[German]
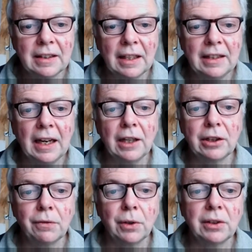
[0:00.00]
die
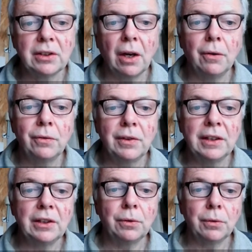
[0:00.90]
Herrschaft Gottes
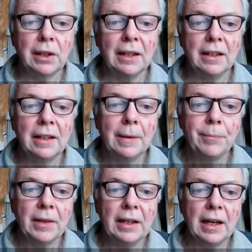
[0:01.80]
aufrichtet und dann
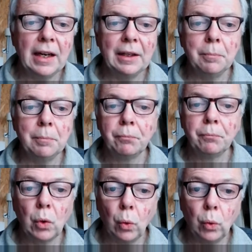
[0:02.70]
in einem
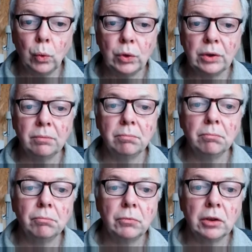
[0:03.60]
großen
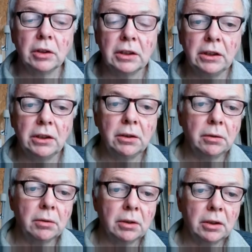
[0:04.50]

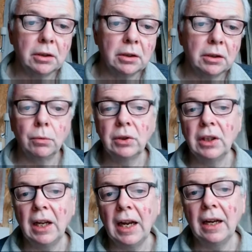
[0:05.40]
Gericht, in einer
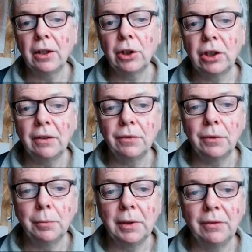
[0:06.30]
großen Herrschaft
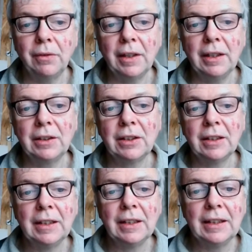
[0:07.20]
über die Welt,
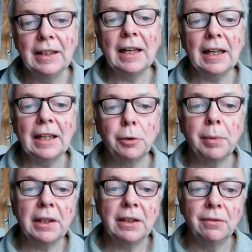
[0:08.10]
ja, Recht
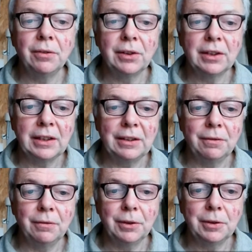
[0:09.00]
sprechen wird,
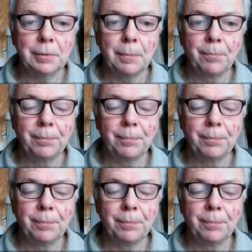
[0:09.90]
richten wird.